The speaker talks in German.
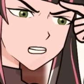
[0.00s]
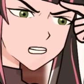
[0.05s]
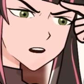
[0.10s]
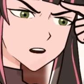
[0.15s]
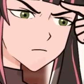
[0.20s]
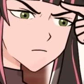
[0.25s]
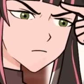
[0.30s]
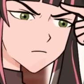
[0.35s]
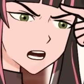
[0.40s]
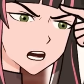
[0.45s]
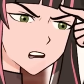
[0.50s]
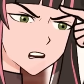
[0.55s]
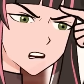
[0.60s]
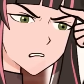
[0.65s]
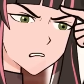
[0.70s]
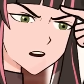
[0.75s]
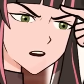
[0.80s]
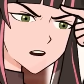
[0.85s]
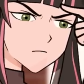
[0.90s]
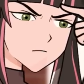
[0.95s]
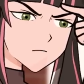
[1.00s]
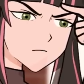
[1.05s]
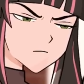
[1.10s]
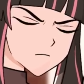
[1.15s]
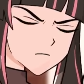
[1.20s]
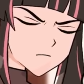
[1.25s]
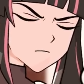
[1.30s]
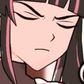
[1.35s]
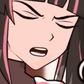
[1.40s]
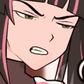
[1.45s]
verloren, Jeremy?
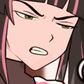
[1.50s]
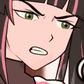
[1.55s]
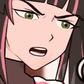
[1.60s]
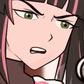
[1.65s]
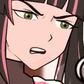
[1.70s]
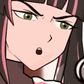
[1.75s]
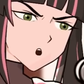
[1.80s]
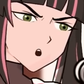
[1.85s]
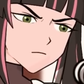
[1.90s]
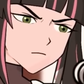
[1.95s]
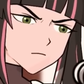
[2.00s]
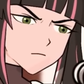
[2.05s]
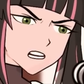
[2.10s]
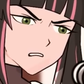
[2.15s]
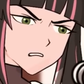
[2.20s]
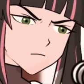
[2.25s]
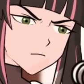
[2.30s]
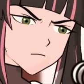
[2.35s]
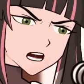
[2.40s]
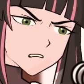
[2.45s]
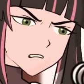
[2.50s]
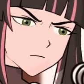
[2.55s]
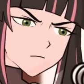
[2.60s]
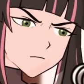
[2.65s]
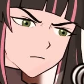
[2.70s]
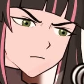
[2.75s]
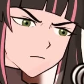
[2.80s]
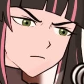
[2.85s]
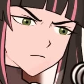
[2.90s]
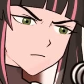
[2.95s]
Wovon sprichst du?
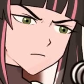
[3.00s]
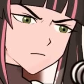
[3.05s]
Hör